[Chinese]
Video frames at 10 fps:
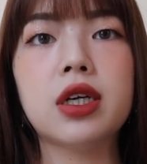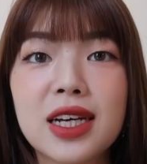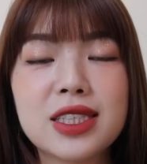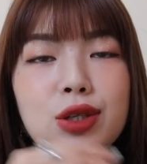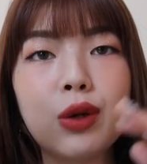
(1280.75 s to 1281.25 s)

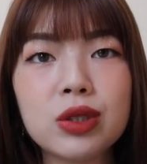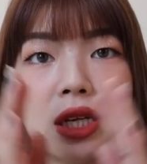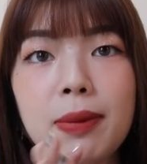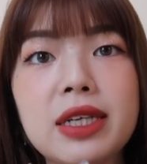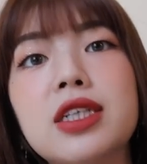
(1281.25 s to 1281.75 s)
那希望我今
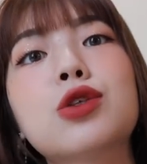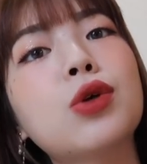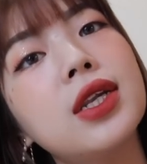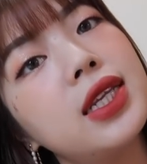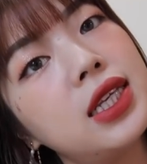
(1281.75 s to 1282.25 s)
天拍摄
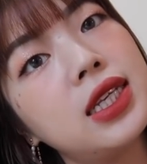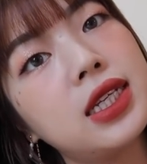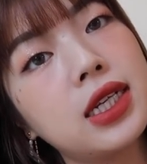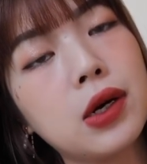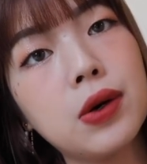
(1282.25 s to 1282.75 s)
顺
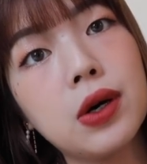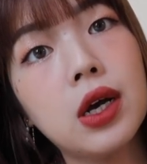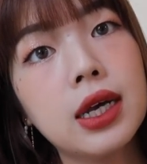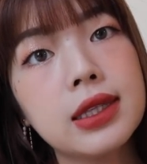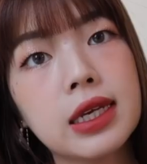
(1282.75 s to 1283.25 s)
利，然后
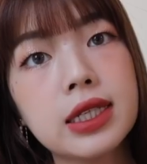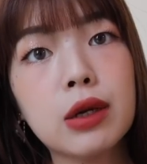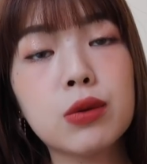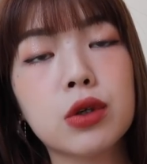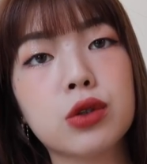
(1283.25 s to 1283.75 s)
等一下
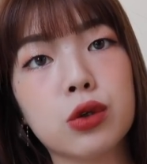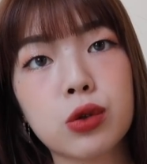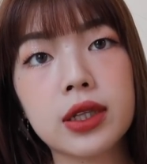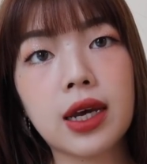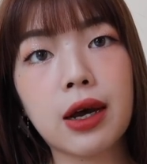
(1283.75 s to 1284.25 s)
如果有
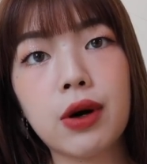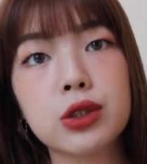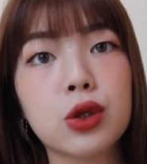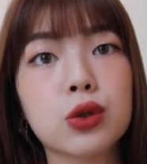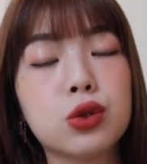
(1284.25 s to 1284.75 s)
穿搭的话，
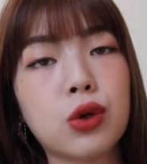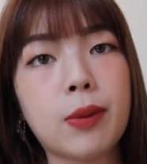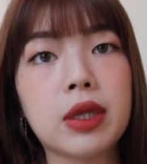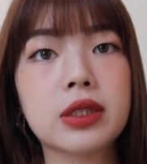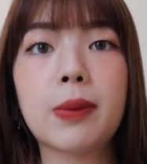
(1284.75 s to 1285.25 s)
就去外
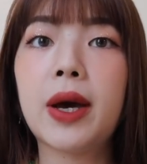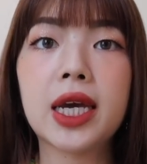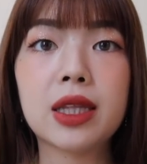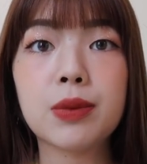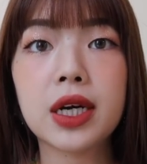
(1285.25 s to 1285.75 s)
面再拍
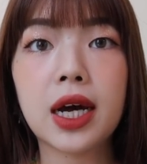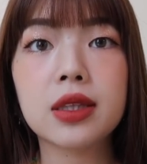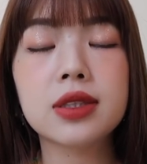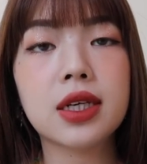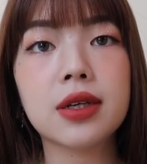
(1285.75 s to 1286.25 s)
给你们看，
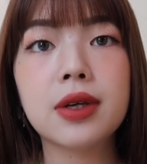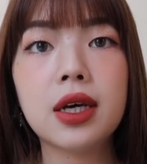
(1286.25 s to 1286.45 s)
这样。